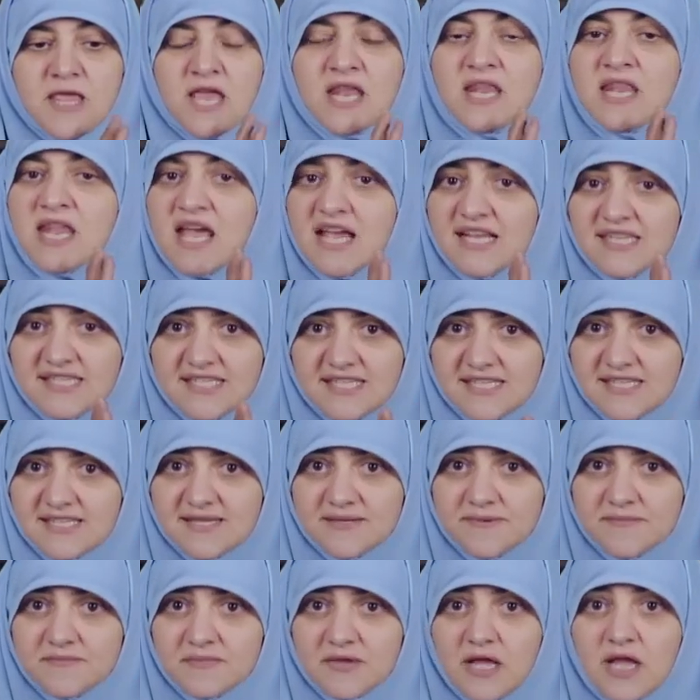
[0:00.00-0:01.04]
الناس
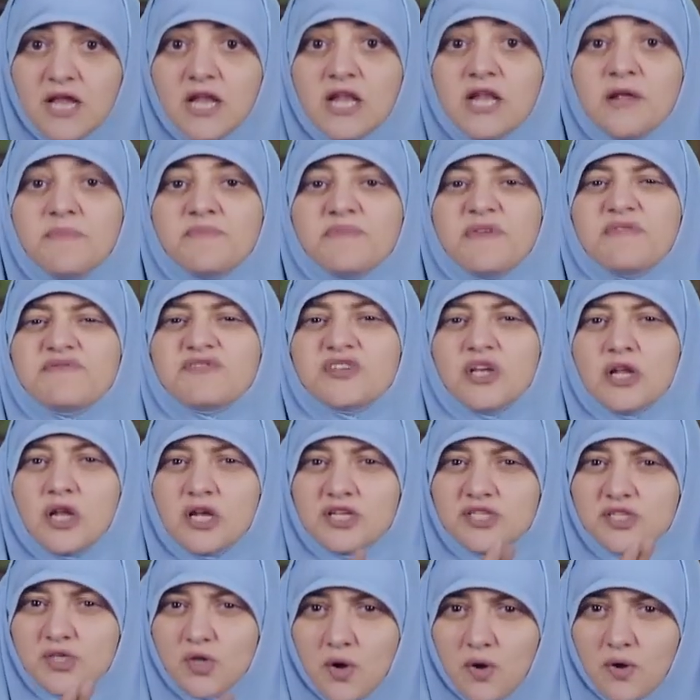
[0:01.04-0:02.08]
اللي بتفشي
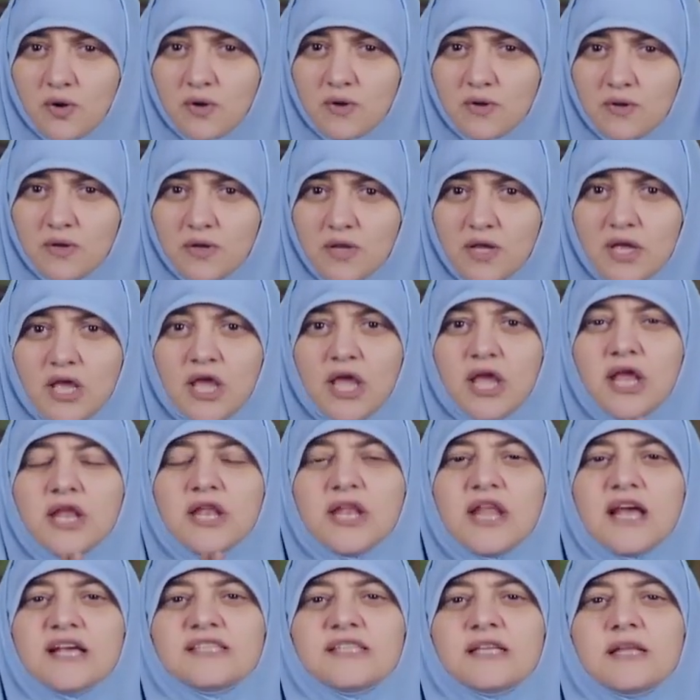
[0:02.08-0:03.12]
الاسرار
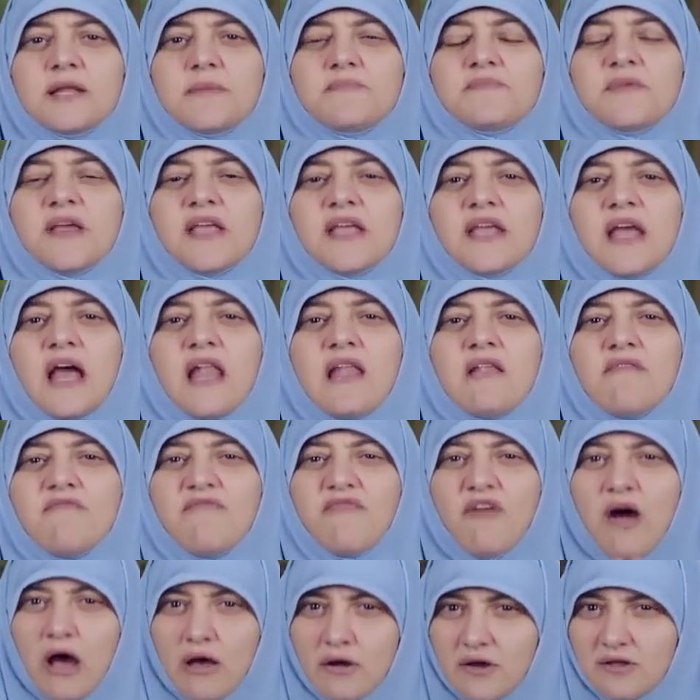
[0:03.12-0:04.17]
الناس اللي بتتكلم
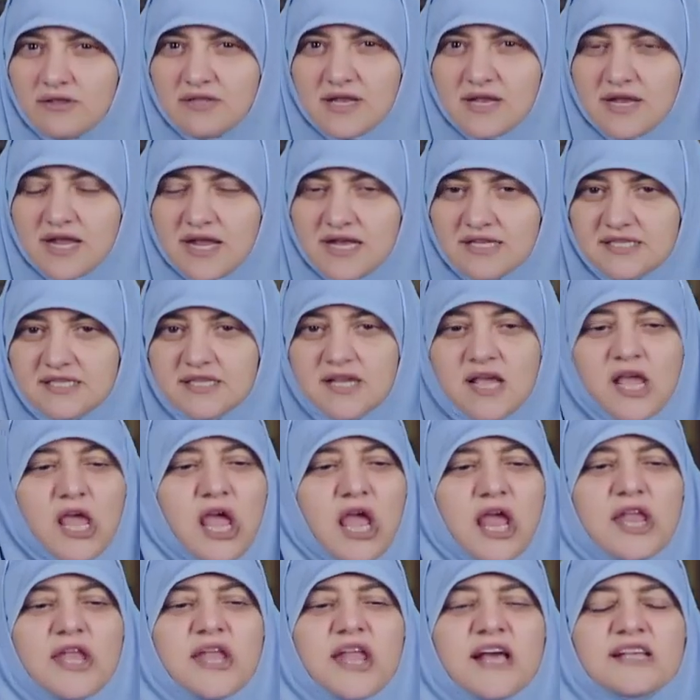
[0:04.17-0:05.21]
في اعراض الناس
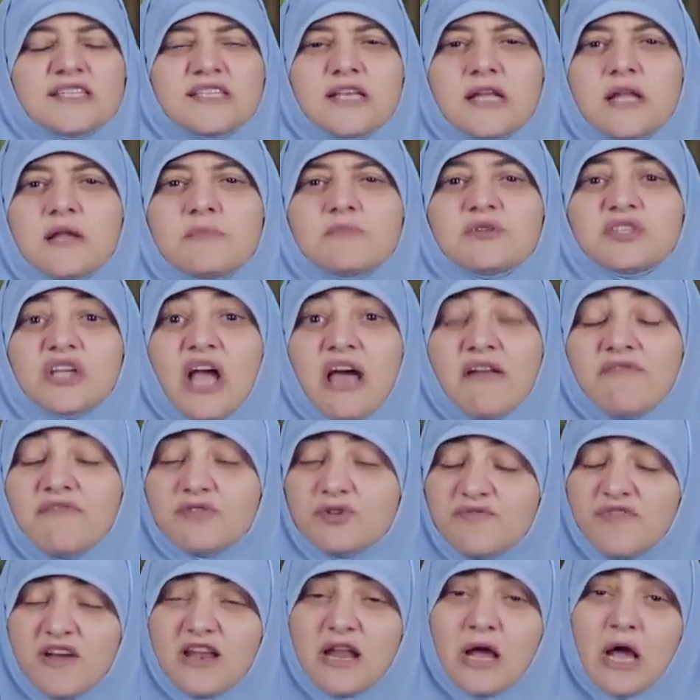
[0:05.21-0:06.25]
الناس اللي مش عارفه
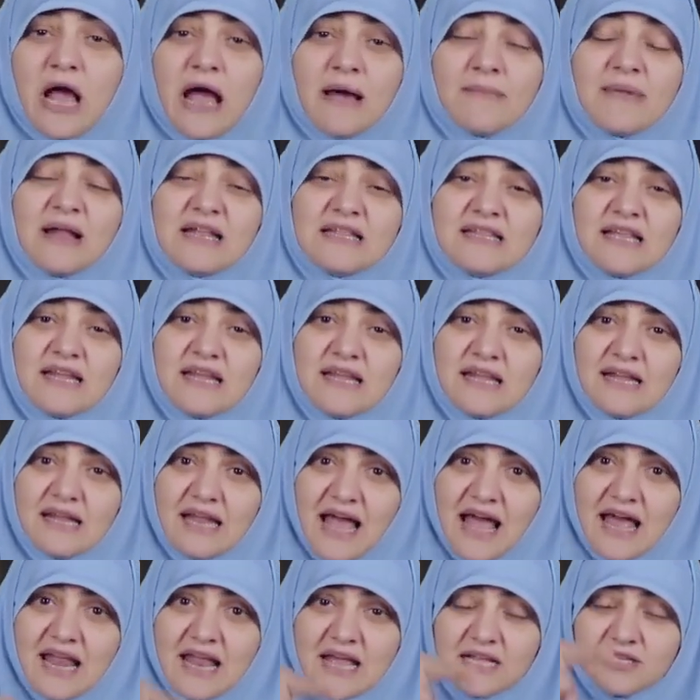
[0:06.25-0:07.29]
شوف انا عملت
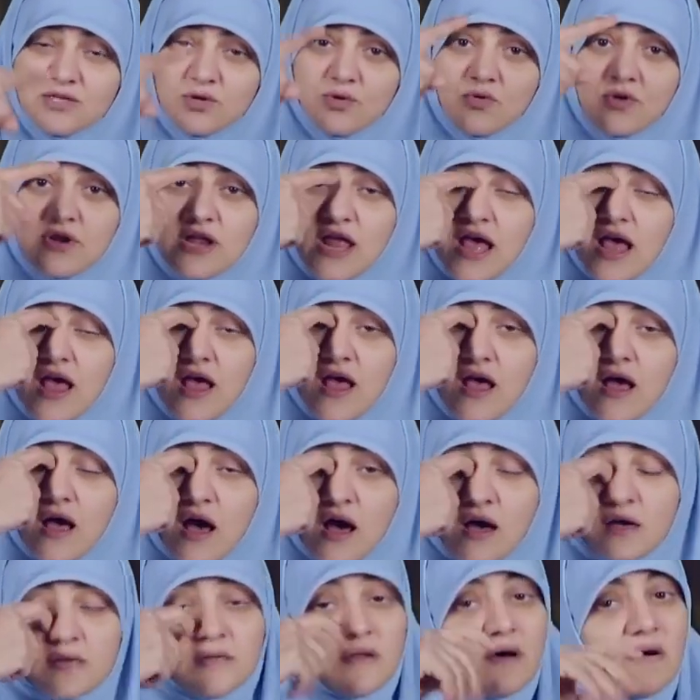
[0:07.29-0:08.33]
الحلقه دي كلها
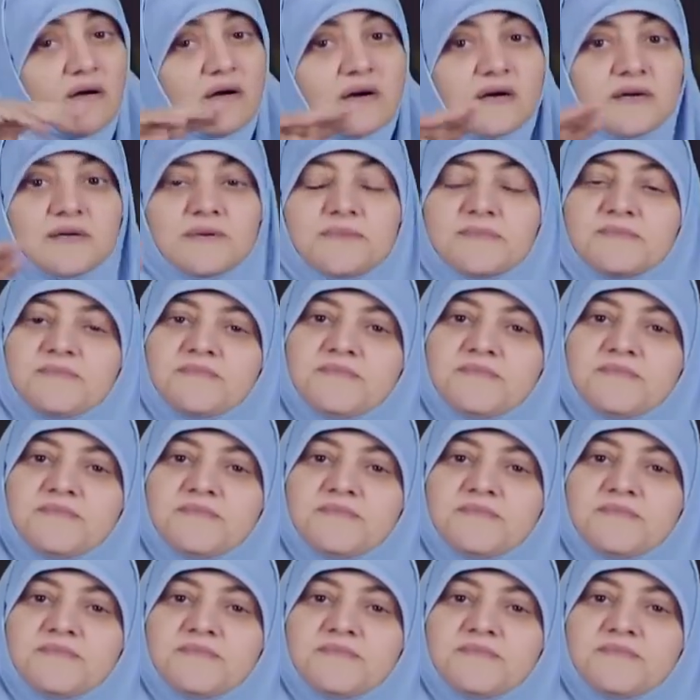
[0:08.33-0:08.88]
اخلاق